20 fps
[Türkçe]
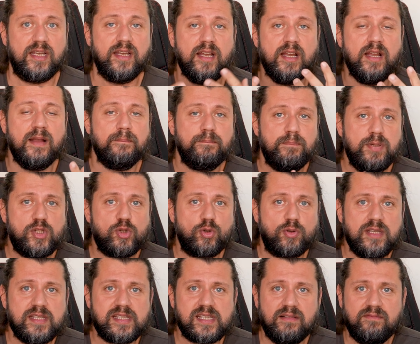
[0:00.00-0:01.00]
de
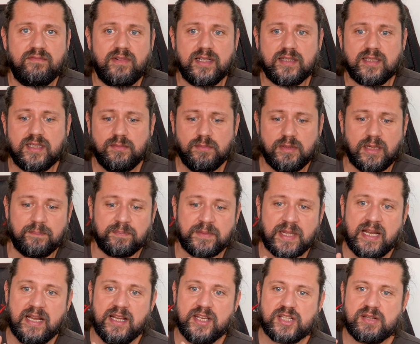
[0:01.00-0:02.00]
birçok insan vardır ama
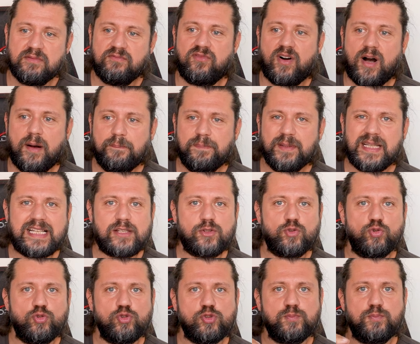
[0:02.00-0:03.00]
şimdi OnePlus
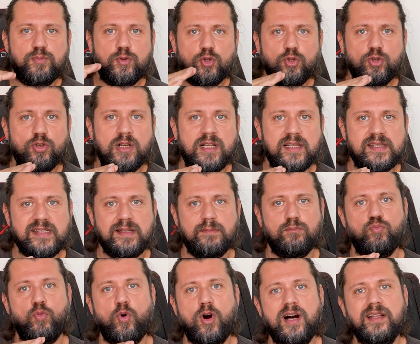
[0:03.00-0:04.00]
9 Pro'nun
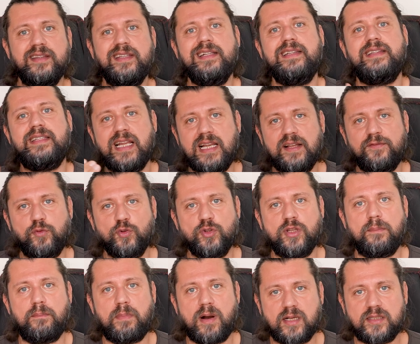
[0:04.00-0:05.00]
aslında muadil
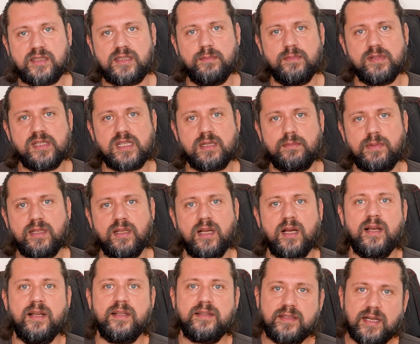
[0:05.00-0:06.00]
telefonuna baktığımız zaman
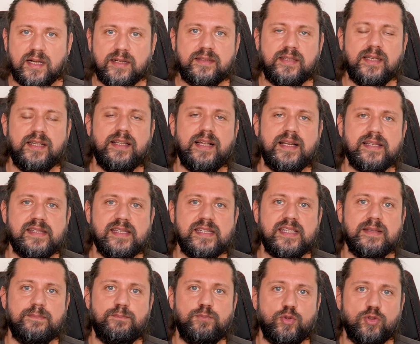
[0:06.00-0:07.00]
takdir edersiniz
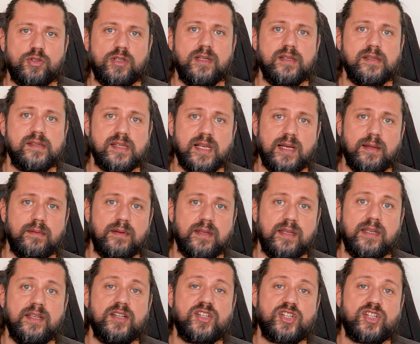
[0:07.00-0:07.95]
ki burada e,